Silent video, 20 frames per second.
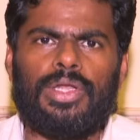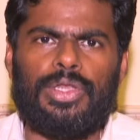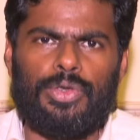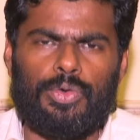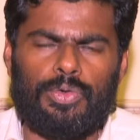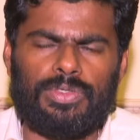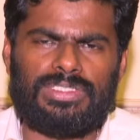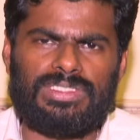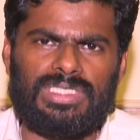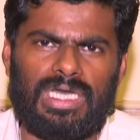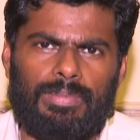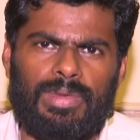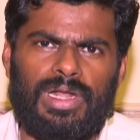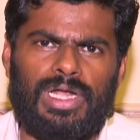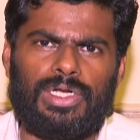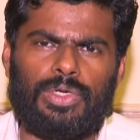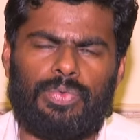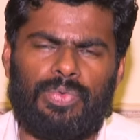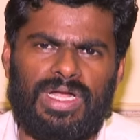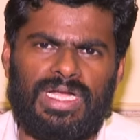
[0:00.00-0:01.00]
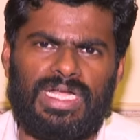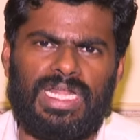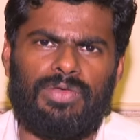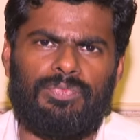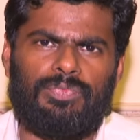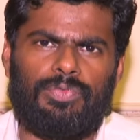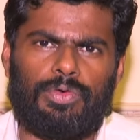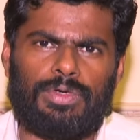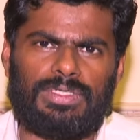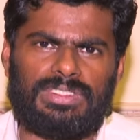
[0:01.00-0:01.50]
நியூஸ் தமிழ் டுவெண்ட்டி
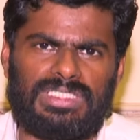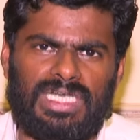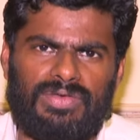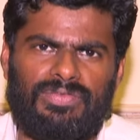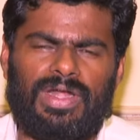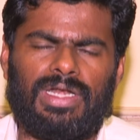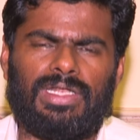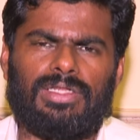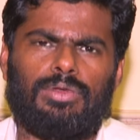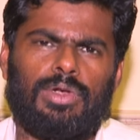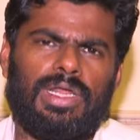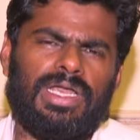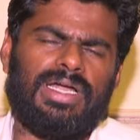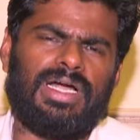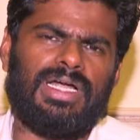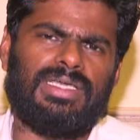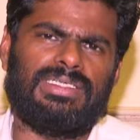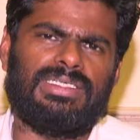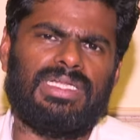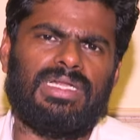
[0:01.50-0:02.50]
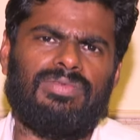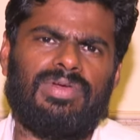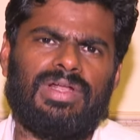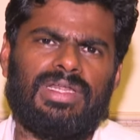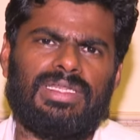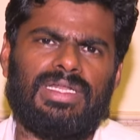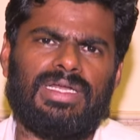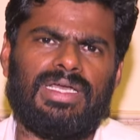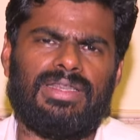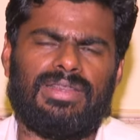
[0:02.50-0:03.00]
ஃபோர் செவன் தொலைக்காட்சி
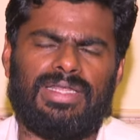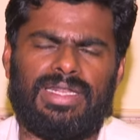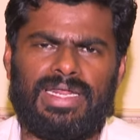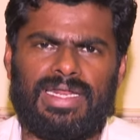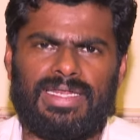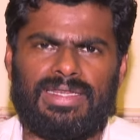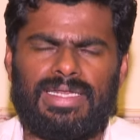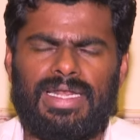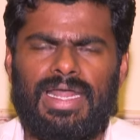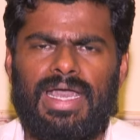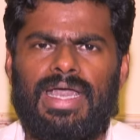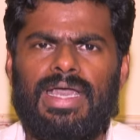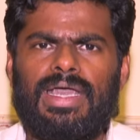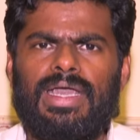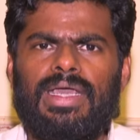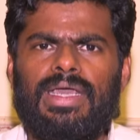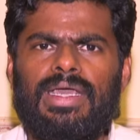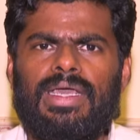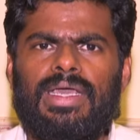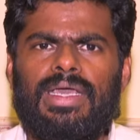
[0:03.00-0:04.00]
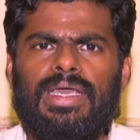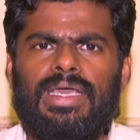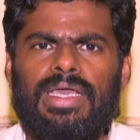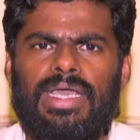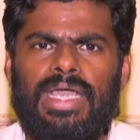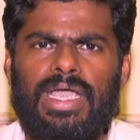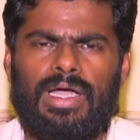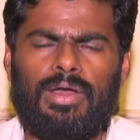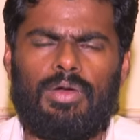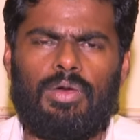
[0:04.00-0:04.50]
நிறுவனத்திற்கு இந்த நேரத்தில்
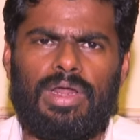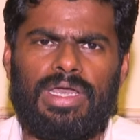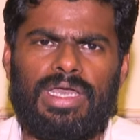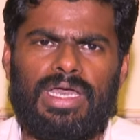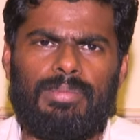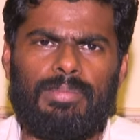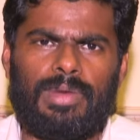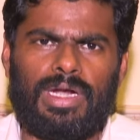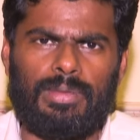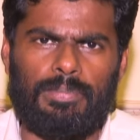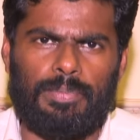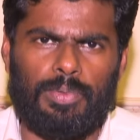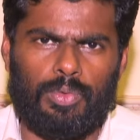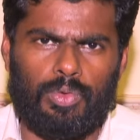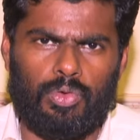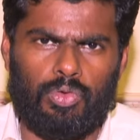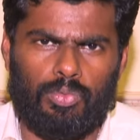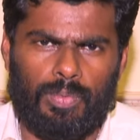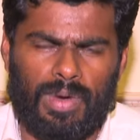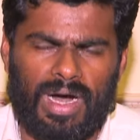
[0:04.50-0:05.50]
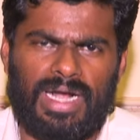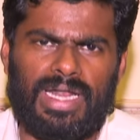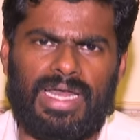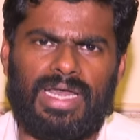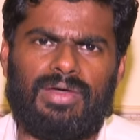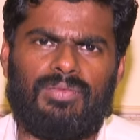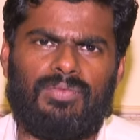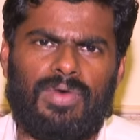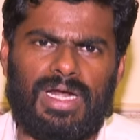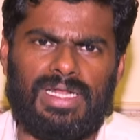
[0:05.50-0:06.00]
எங்களுடைய மனப்பூர்வமான
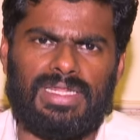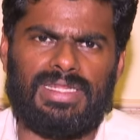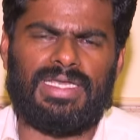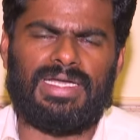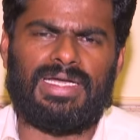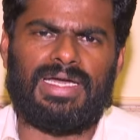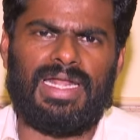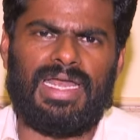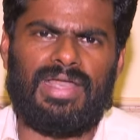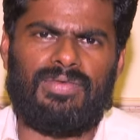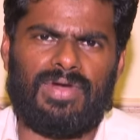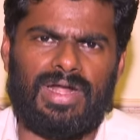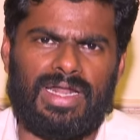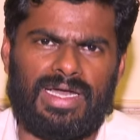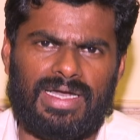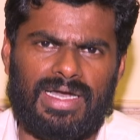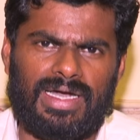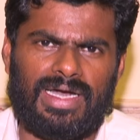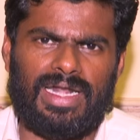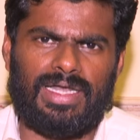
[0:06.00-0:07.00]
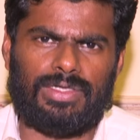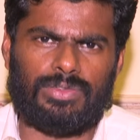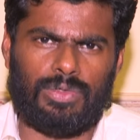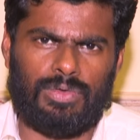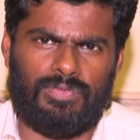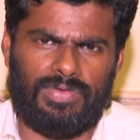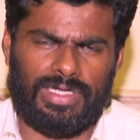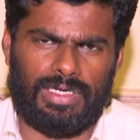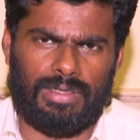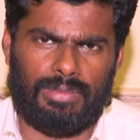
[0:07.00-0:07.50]
வாழ்த்துக்களை வணக்கங்களை
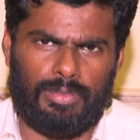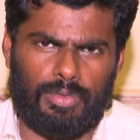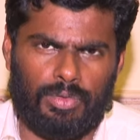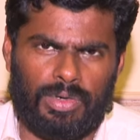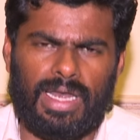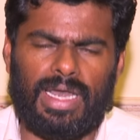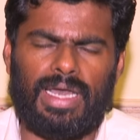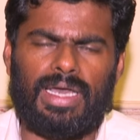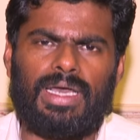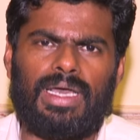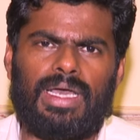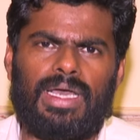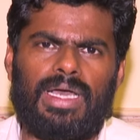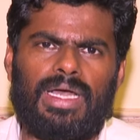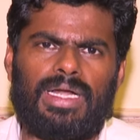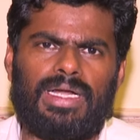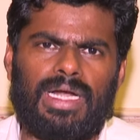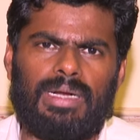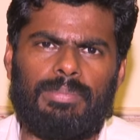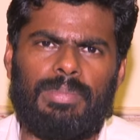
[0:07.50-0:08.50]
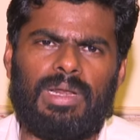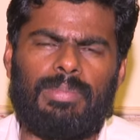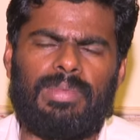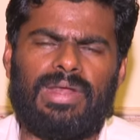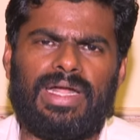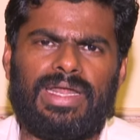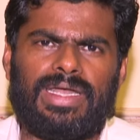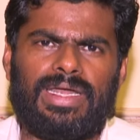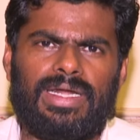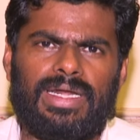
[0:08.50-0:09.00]
சொல்வதிலும் கூட நான்
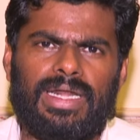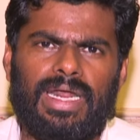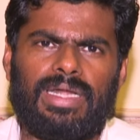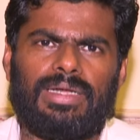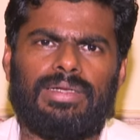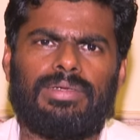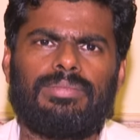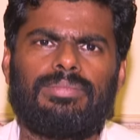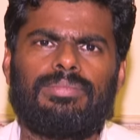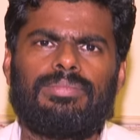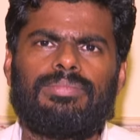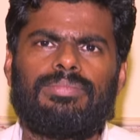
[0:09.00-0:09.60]
பெருமை அடைகின்றேன்